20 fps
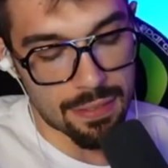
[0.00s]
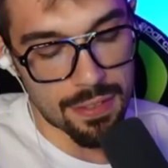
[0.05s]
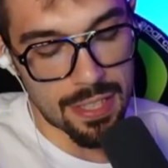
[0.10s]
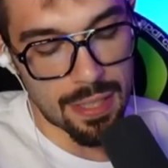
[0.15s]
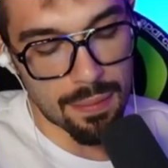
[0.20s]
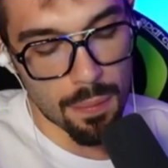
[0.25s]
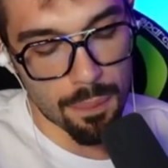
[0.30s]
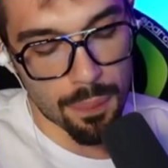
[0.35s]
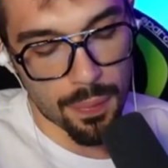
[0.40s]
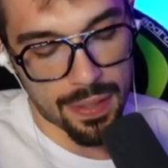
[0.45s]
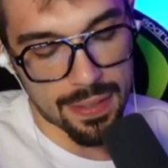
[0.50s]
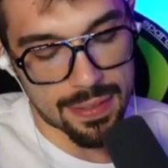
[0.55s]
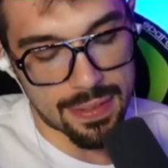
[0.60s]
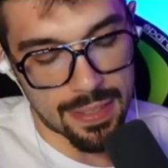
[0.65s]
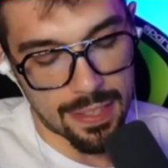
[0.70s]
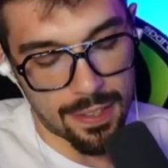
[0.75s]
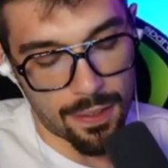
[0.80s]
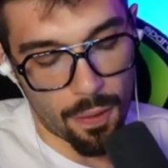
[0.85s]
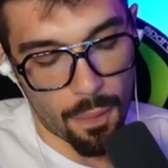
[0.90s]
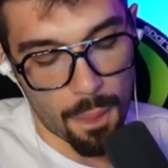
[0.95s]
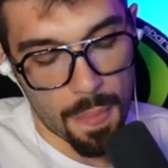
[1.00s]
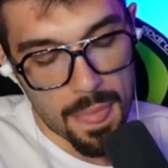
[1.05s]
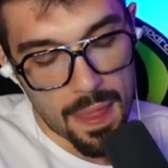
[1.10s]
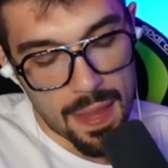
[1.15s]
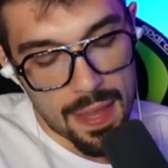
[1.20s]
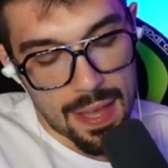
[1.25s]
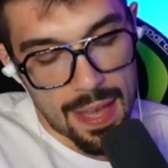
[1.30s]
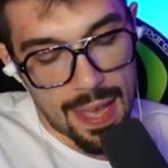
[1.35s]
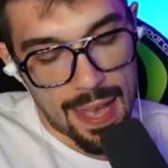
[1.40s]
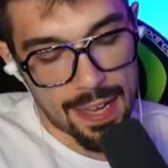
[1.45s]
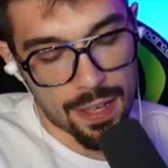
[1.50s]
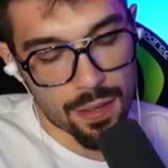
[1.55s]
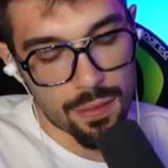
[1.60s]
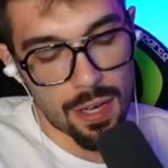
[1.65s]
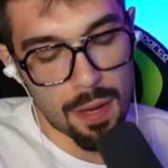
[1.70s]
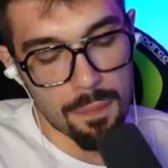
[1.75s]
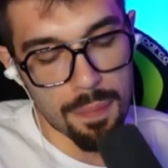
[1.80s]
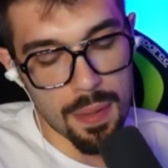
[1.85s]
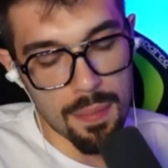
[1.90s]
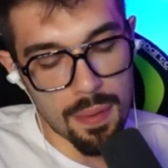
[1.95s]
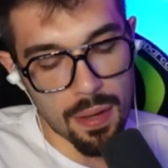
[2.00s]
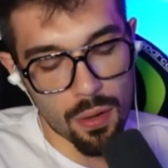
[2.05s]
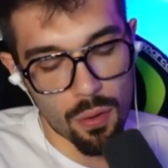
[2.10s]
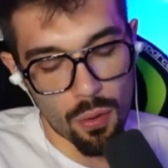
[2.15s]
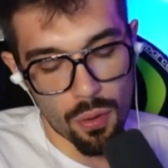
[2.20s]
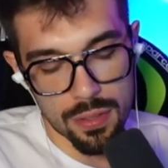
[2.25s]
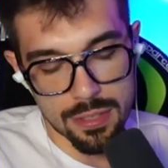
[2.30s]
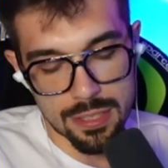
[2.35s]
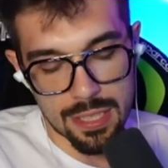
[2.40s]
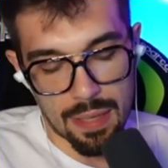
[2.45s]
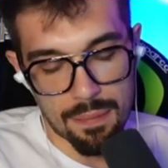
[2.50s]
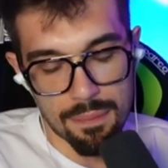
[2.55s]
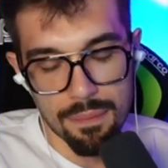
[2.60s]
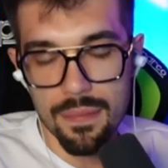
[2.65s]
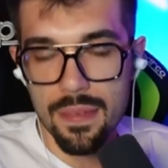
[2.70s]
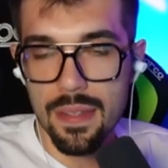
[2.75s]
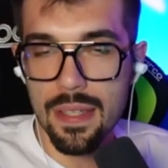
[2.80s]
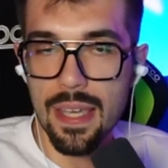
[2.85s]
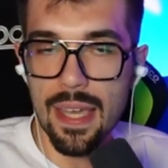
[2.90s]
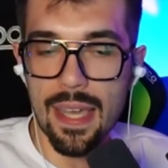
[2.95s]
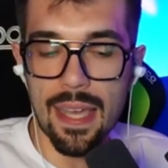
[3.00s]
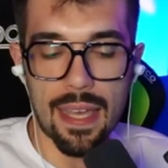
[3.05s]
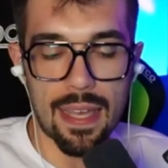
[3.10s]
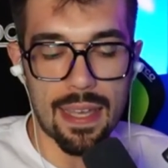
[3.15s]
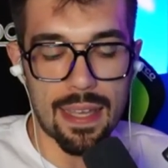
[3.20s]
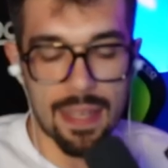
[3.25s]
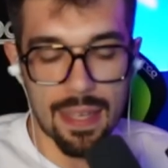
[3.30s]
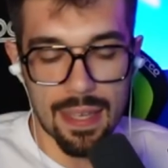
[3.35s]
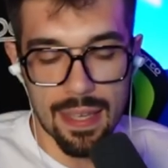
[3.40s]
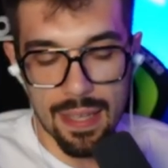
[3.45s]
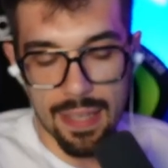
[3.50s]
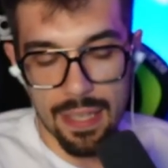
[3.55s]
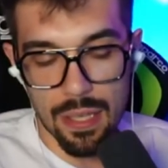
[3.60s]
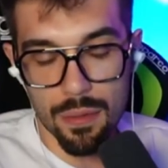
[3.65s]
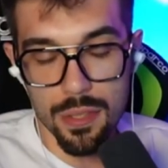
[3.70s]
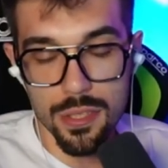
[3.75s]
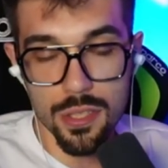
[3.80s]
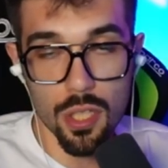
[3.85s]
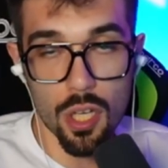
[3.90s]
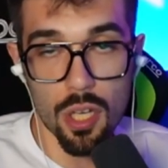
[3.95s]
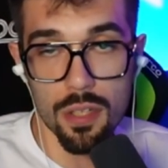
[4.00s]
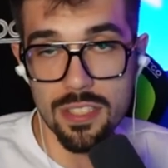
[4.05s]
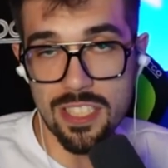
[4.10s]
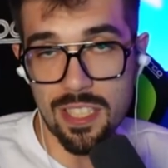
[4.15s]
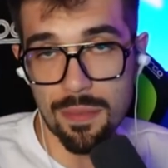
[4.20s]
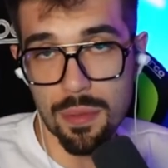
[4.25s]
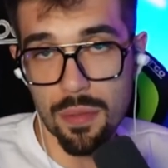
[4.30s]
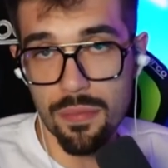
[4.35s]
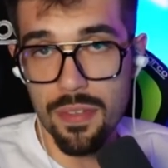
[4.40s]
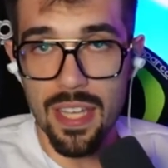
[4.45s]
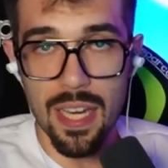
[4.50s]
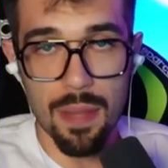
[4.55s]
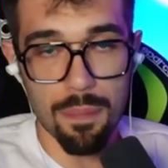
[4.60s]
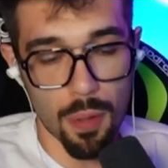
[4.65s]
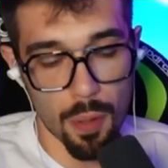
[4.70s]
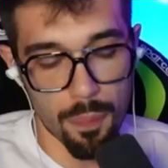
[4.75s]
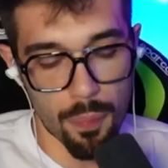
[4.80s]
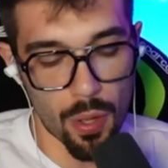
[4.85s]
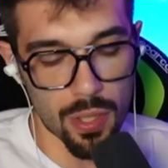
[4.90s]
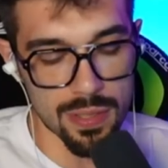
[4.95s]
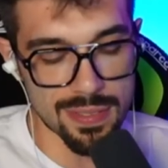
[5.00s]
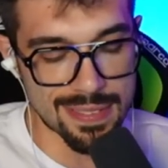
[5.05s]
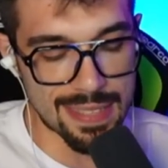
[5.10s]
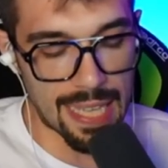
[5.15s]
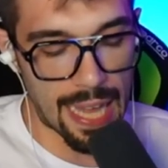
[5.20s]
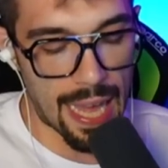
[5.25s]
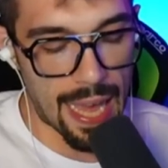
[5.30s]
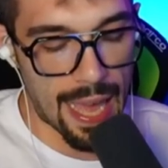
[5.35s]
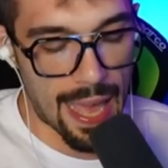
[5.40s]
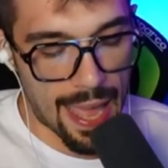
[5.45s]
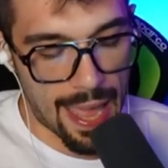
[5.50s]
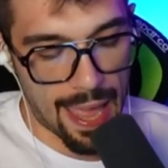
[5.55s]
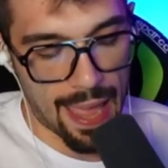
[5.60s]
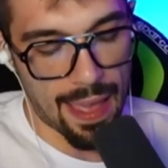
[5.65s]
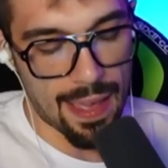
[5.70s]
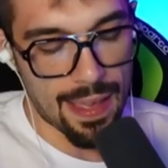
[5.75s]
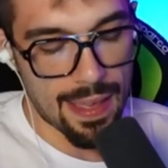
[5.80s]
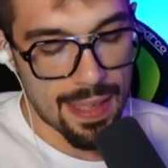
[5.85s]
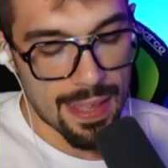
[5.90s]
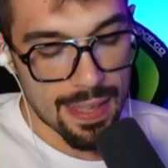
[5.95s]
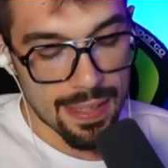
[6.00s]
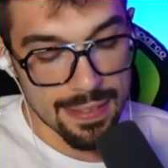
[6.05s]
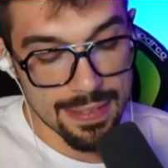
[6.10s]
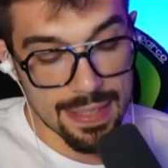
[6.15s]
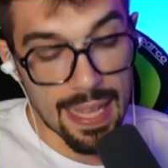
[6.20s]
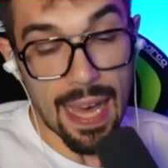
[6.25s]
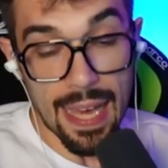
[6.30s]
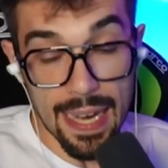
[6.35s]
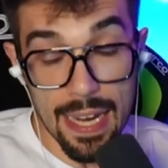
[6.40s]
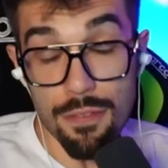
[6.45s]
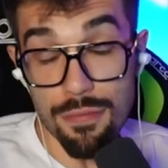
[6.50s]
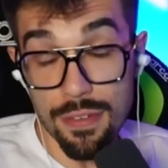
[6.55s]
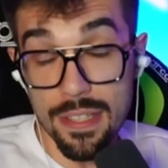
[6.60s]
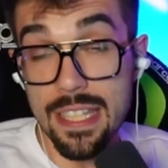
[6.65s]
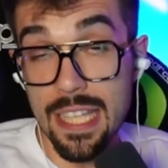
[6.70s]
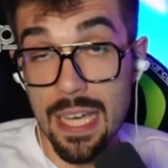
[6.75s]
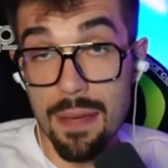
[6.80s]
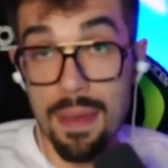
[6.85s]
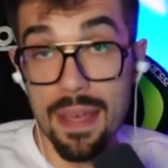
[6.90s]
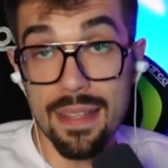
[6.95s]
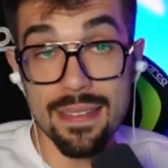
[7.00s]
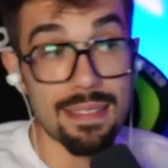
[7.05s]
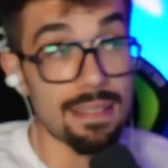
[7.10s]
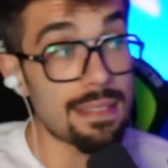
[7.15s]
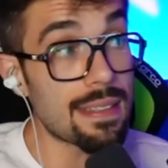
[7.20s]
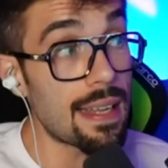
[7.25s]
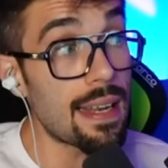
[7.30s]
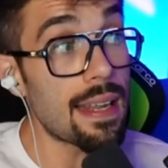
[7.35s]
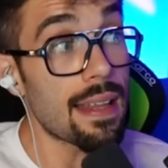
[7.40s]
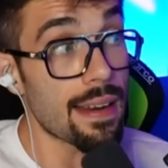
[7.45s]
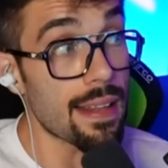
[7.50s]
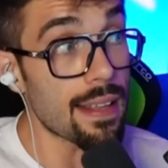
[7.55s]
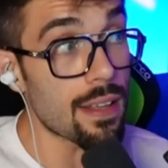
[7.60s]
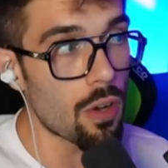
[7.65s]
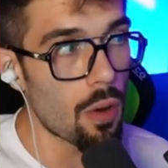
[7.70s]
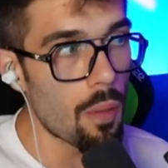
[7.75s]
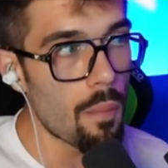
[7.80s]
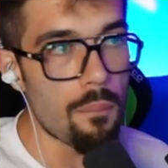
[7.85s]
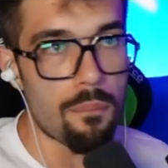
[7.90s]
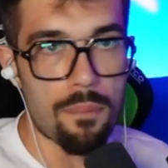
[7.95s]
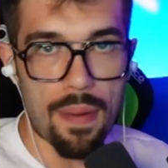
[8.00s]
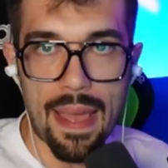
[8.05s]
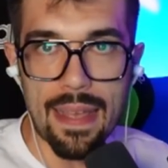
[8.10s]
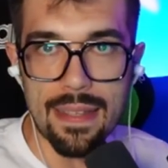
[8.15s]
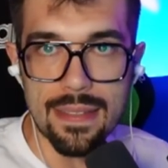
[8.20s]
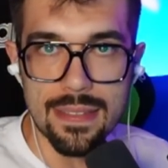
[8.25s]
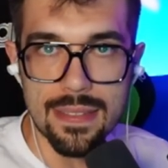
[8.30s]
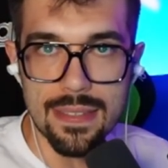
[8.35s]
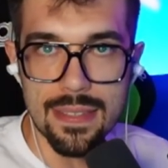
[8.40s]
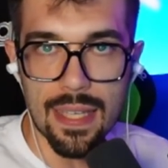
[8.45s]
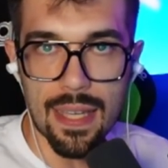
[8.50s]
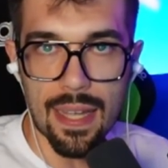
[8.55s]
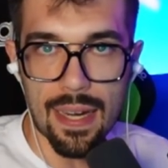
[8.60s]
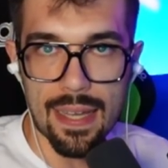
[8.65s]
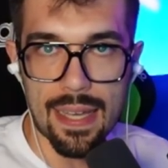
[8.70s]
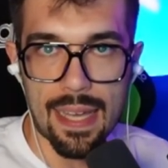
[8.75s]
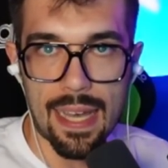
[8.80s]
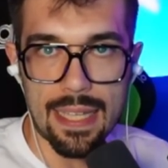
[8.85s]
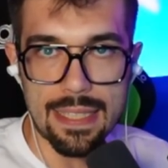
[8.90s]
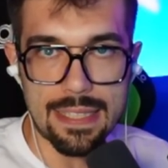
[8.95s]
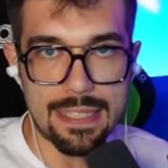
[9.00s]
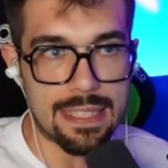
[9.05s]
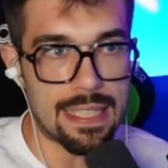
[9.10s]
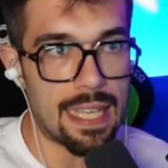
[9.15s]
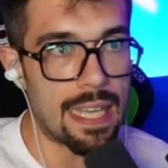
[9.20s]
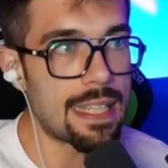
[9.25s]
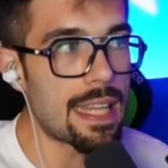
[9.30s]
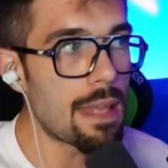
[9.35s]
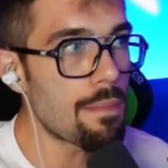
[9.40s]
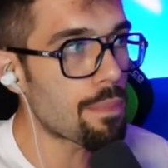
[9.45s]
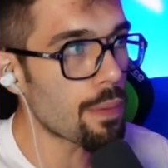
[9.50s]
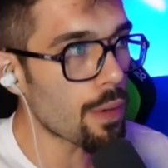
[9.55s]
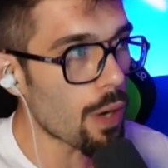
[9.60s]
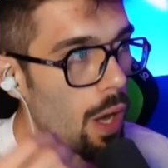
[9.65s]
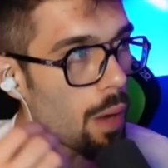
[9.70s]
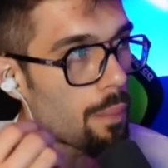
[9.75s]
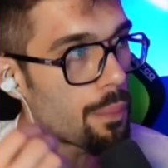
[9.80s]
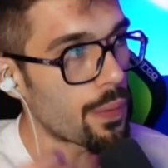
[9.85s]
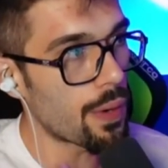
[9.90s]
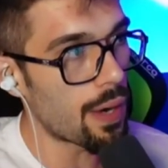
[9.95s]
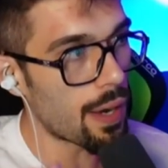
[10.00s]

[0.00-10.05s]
vediamo un pochettino. Ecco, la prima cosa che eh, in questo concept viene proposta è dare effettivamente delle ricompense, ragazzi. Ed è proprio